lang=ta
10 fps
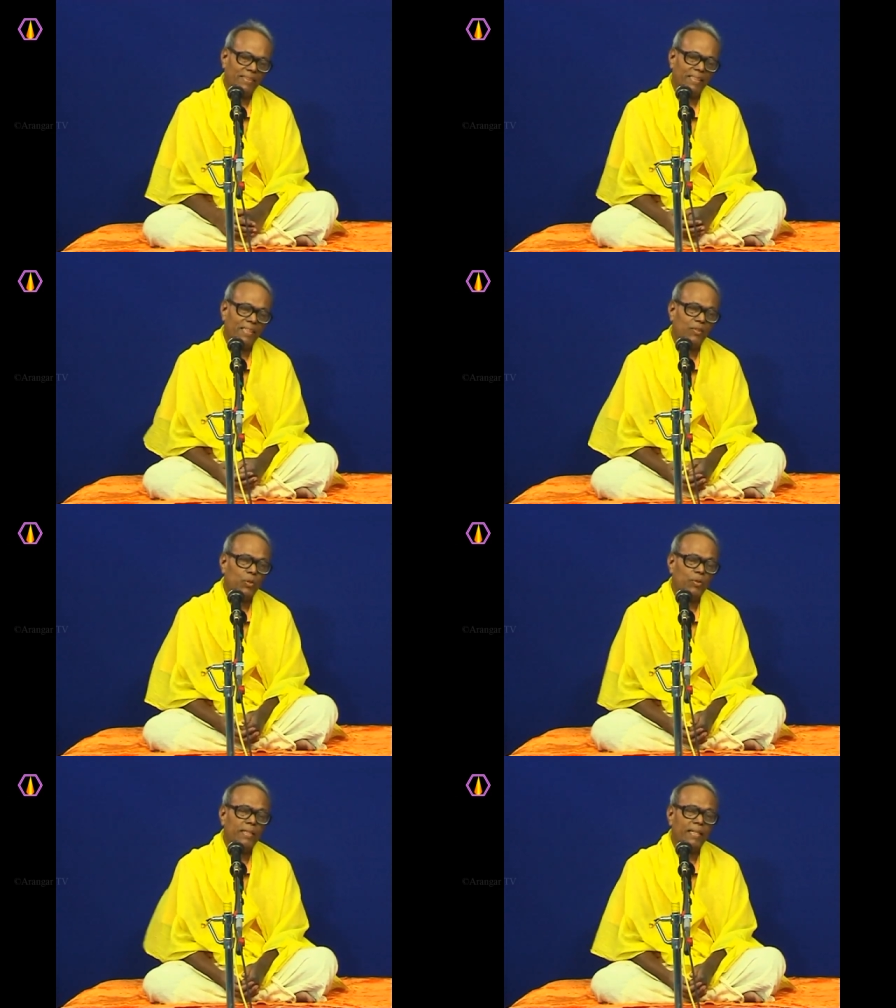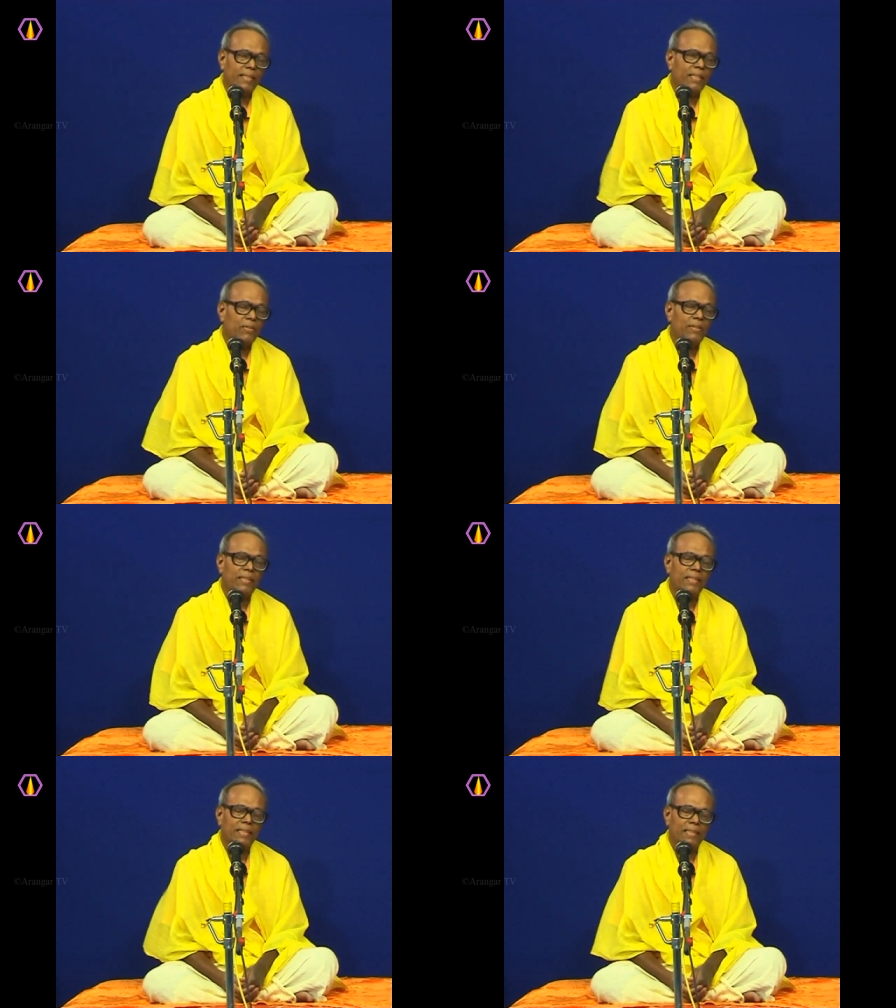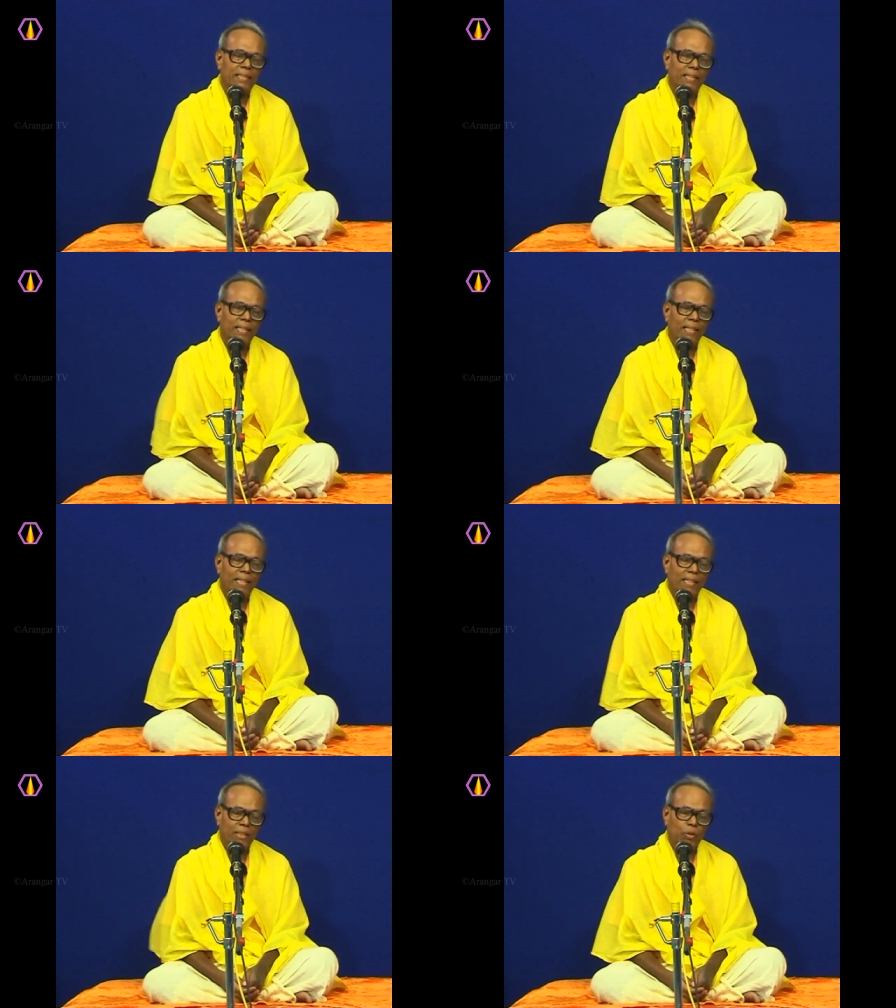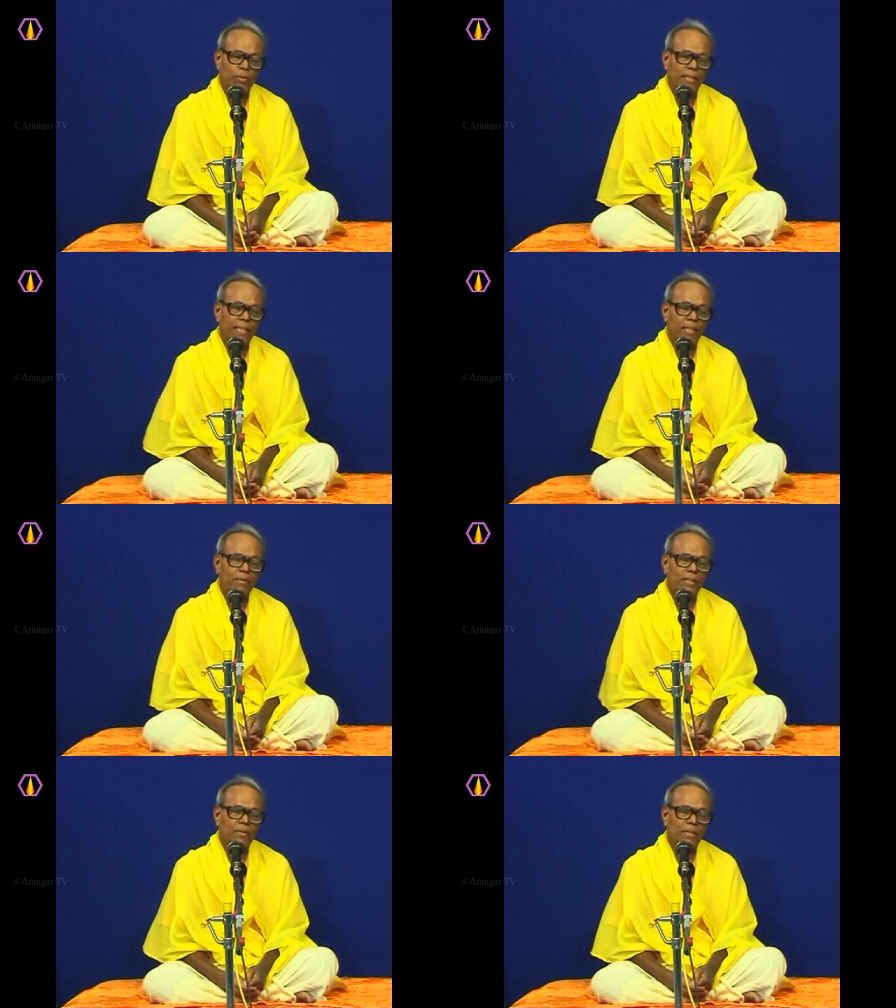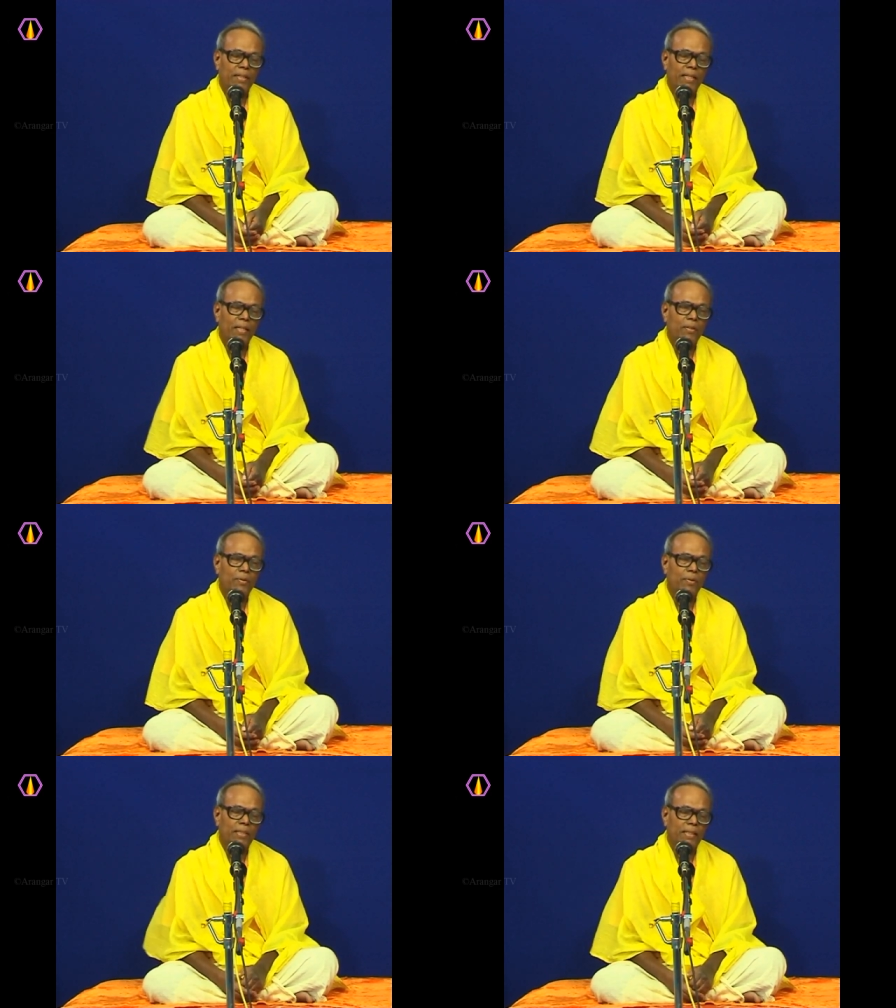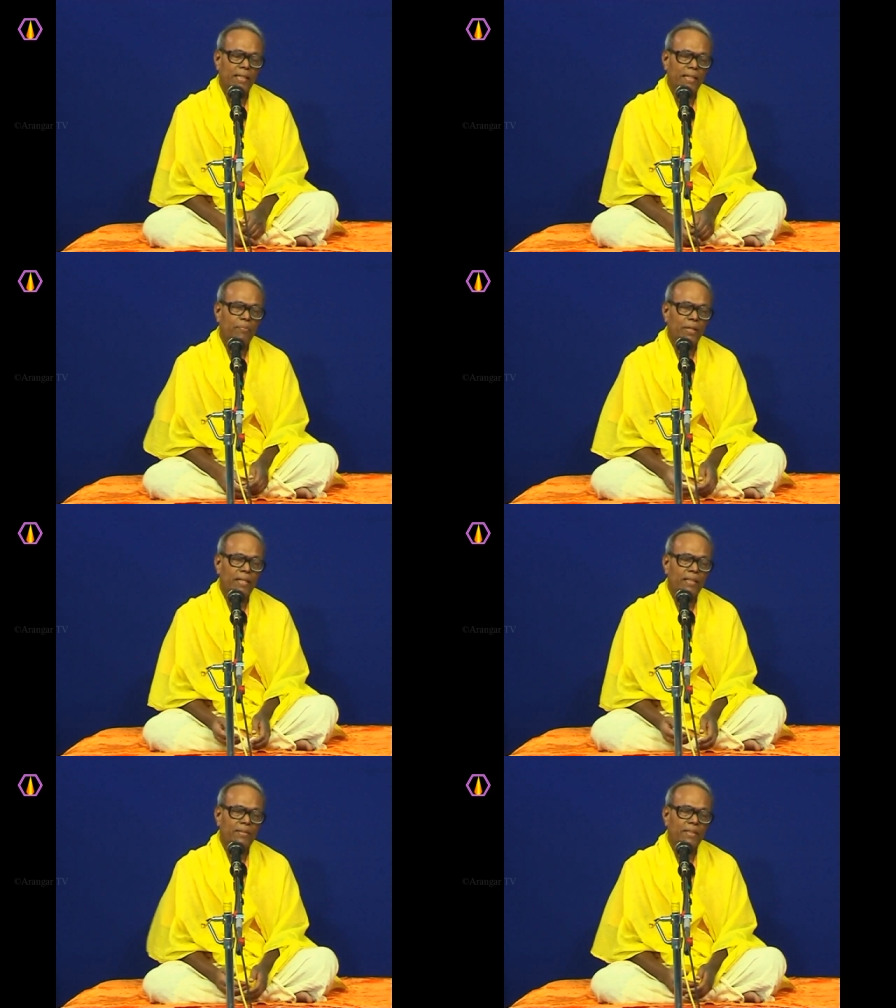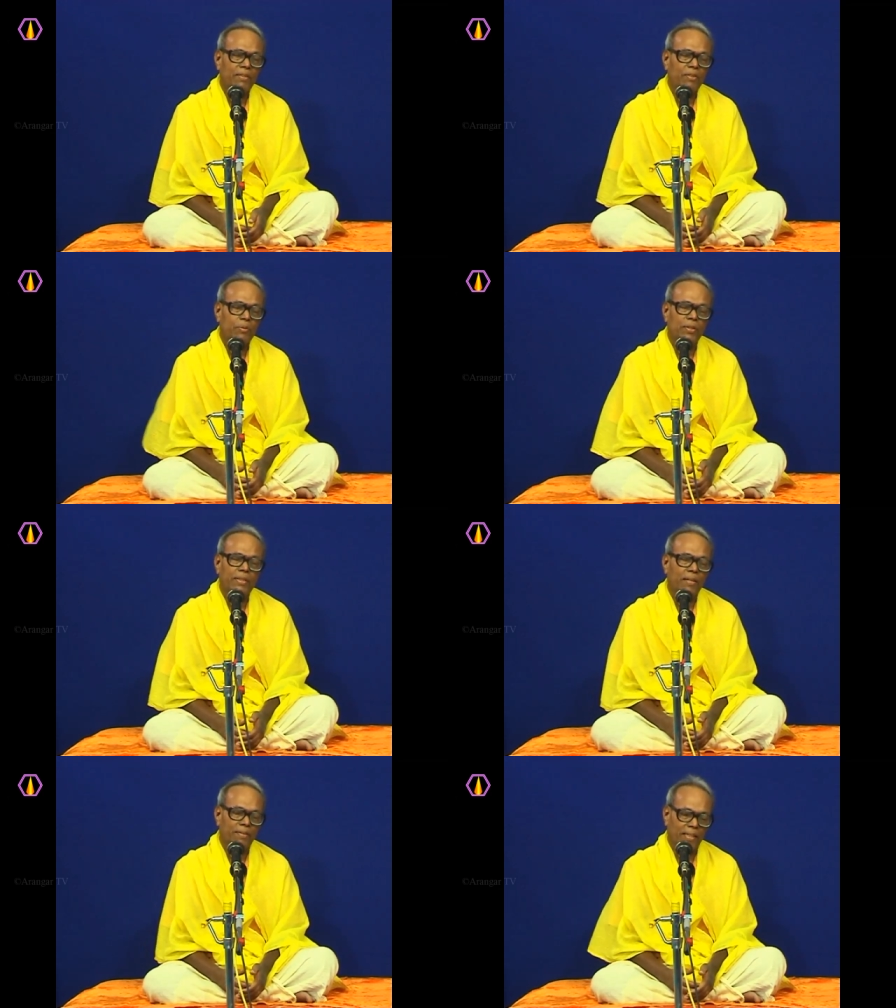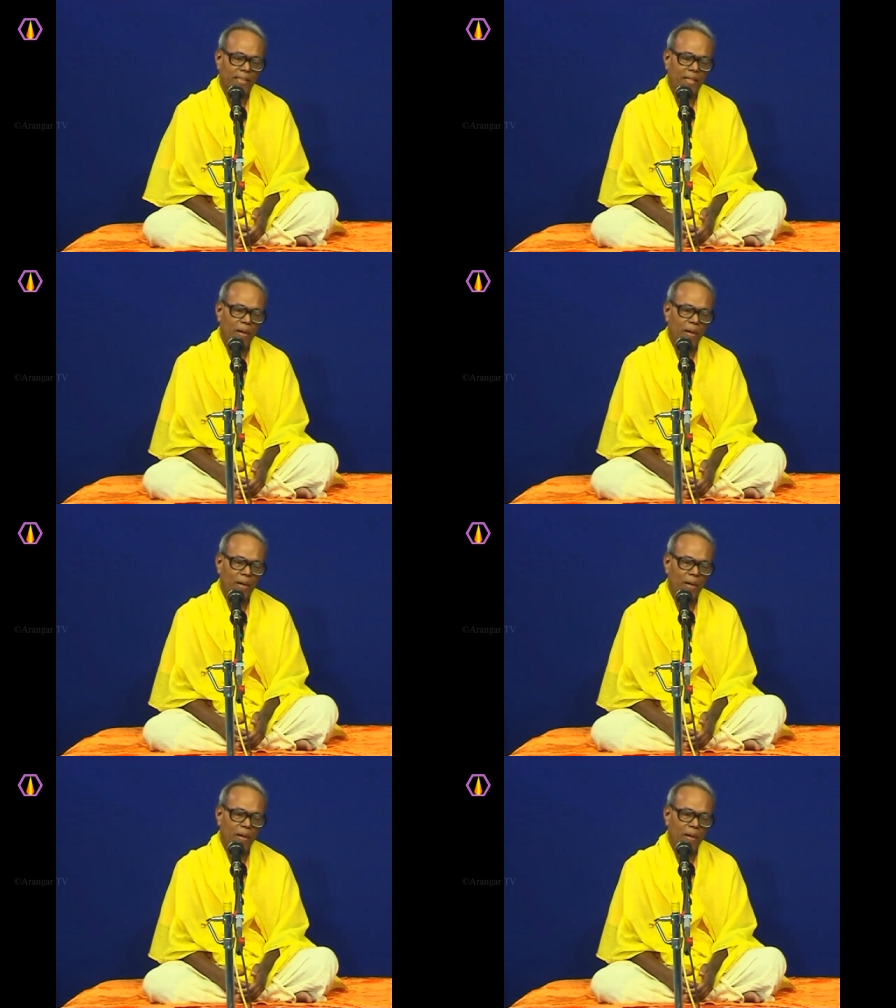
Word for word: இதை சொல்வதற்கு என்ன செலவு இருக்குது இது சொல்வதற்கு என்ன என்ன இதுக்கு என்ன பதார்த்தம் செய்ய வேண்டுமோ தேவையில்லை